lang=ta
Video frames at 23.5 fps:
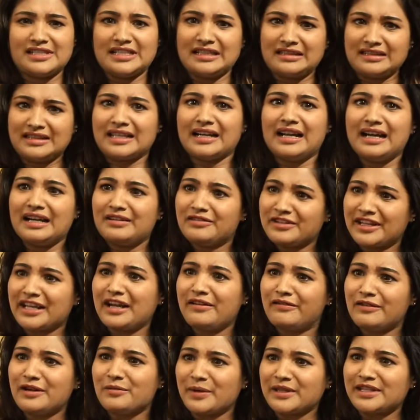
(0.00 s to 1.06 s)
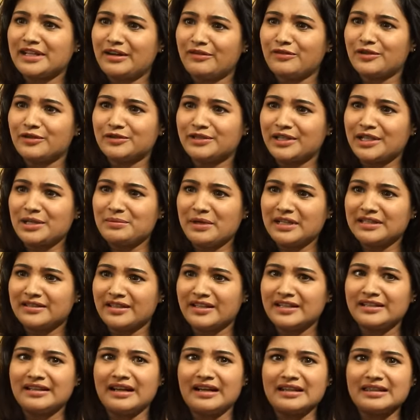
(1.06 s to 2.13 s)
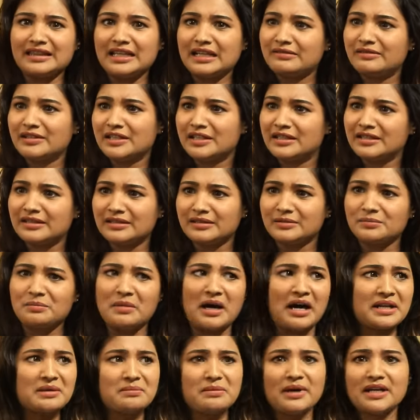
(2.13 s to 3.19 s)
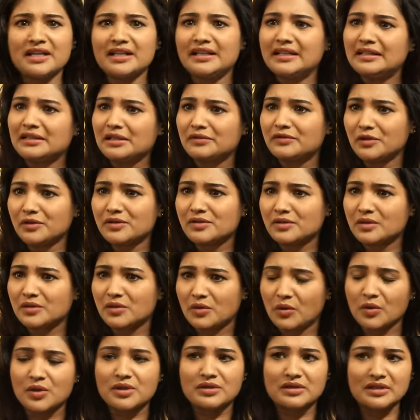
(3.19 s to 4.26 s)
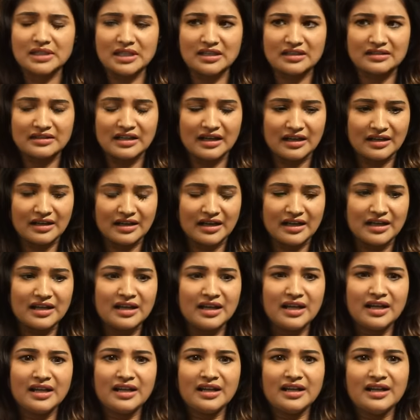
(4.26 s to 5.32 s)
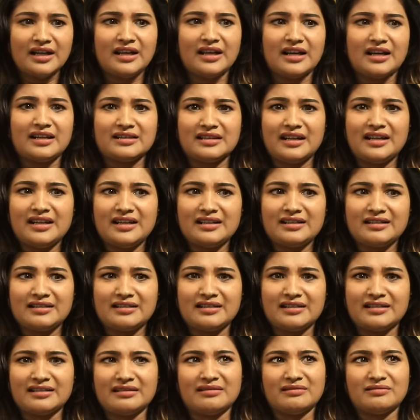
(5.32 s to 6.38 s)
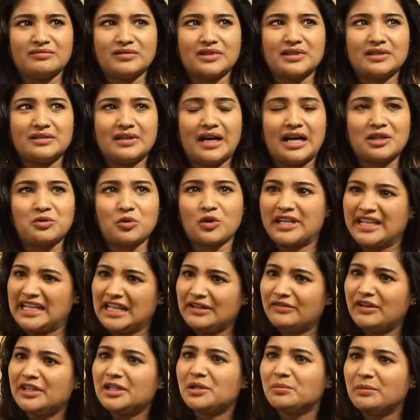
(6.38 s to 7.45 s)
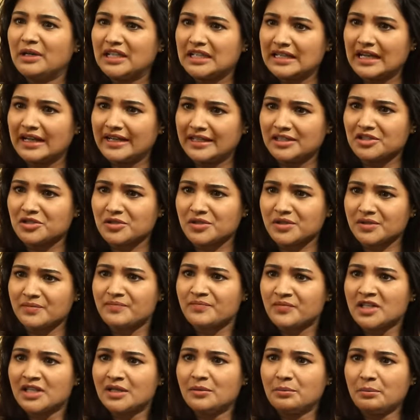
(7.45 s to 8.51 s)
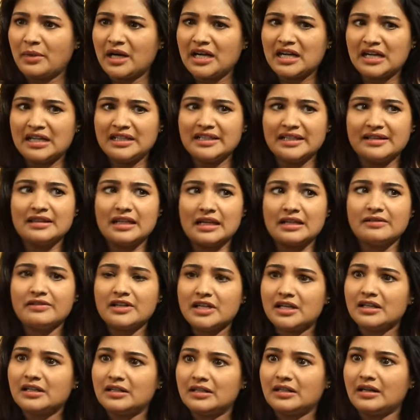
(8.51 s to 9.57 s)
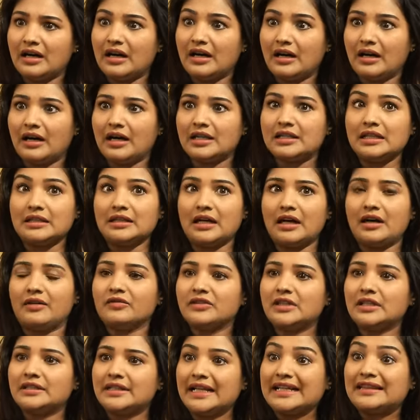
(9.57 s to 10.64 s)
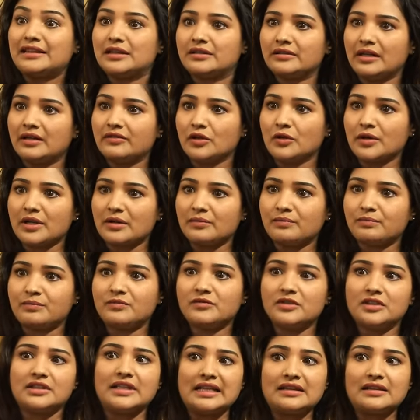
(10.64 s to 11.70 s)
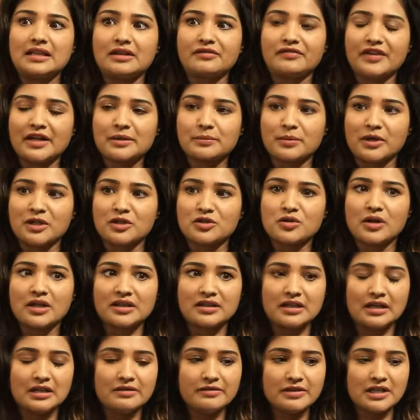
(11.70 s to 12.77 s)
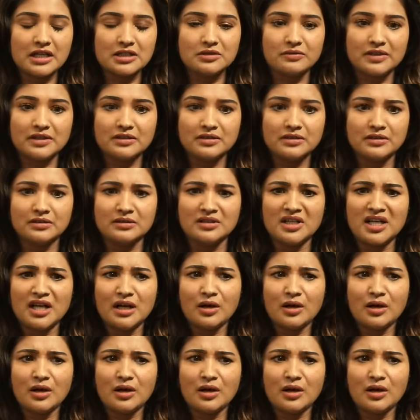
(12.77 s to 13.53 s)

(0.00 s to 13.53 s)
சித்ராவுக்கே அவளை பற்றி அவ்வளோ தெரியுமான்னு தெரியல அந்த அளவுக்கு மாறி மாறி இன்டர்வியூஸ் கொடுத்துட்டு இருந்தாங்க அதனால அது ஒரு ஈவெண்ட் மாதிரி ஆயிடுச்சு மக்கள் எந்த அளவுக்கு அது அந்த டெத் அவளோட டெத் அஃபெக்ட் பண்ணுச்சோ அந்த அளவுக்கு அது வந்து